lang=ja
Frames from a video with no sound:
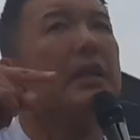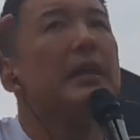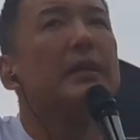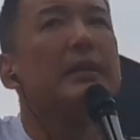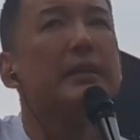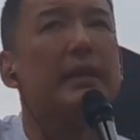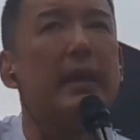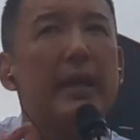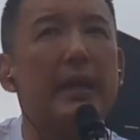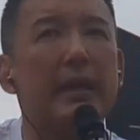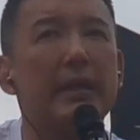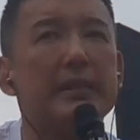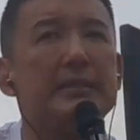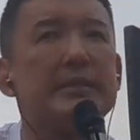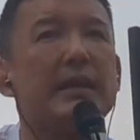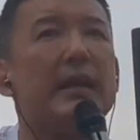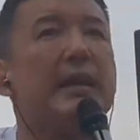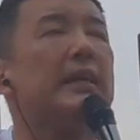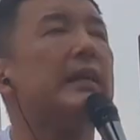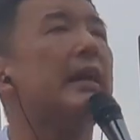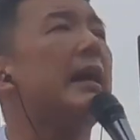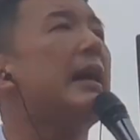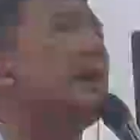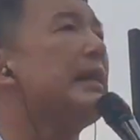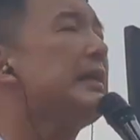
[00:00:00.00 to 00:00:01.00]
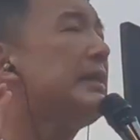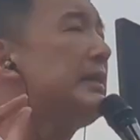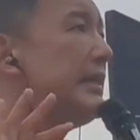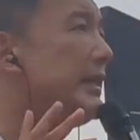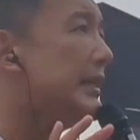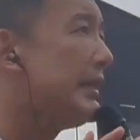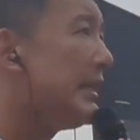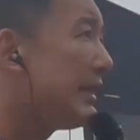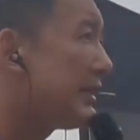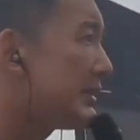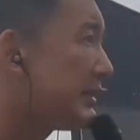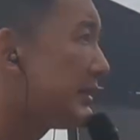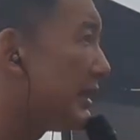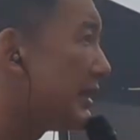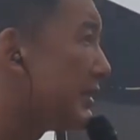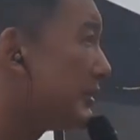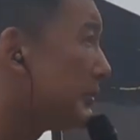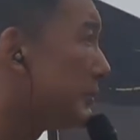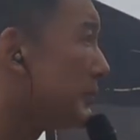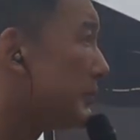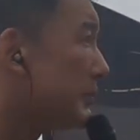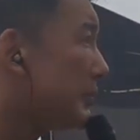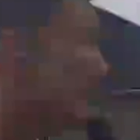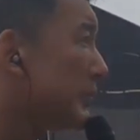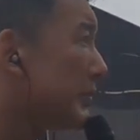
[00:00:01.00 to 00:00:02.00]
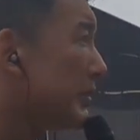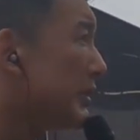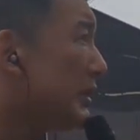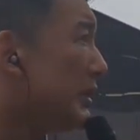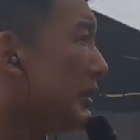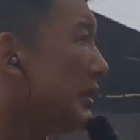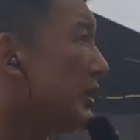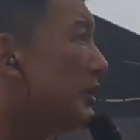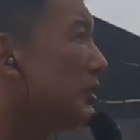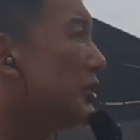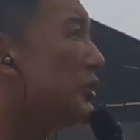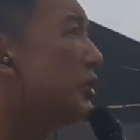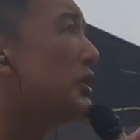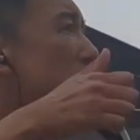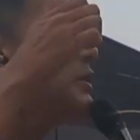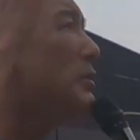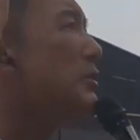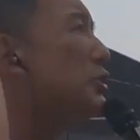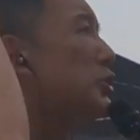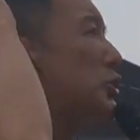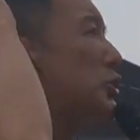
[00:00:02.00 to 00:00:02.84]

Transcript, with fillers: 経済が疲弊している国も